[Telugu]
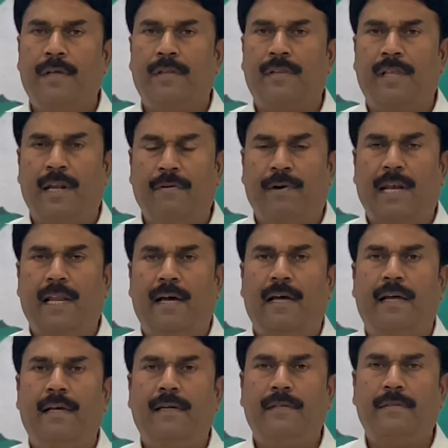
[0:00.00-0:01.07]
దీనివల్ల
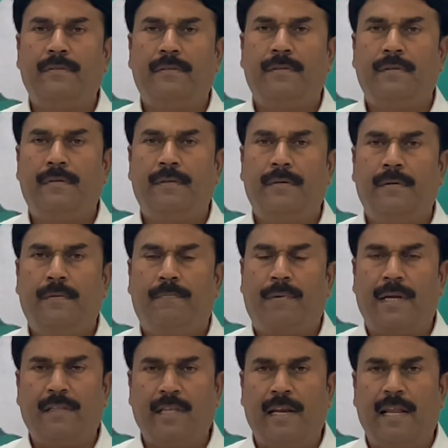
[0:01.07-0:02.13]

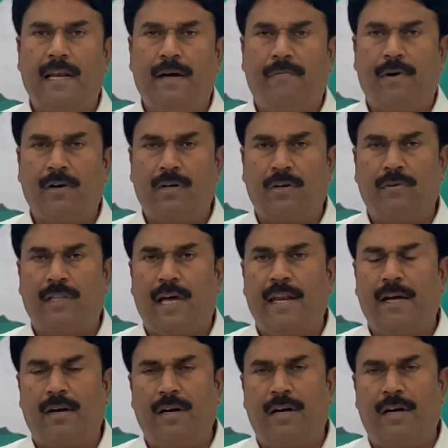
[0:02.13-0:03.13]
ప్రతి నెల ఒకటవ తారీఖున